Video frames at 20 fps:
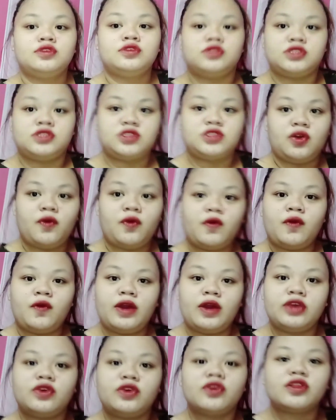So,
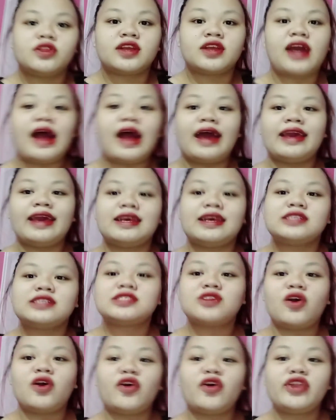ayun guys.
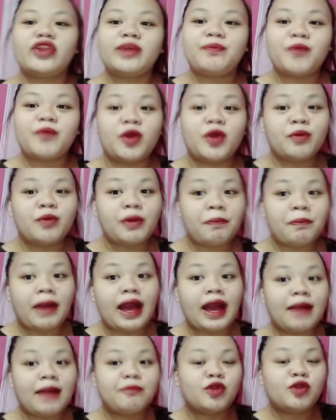Sorry po. May
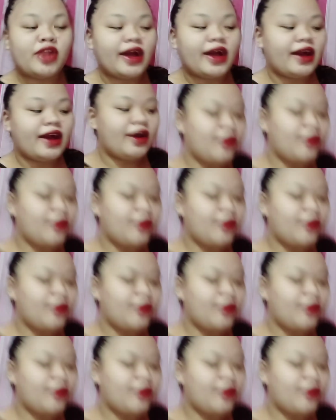pahabol lang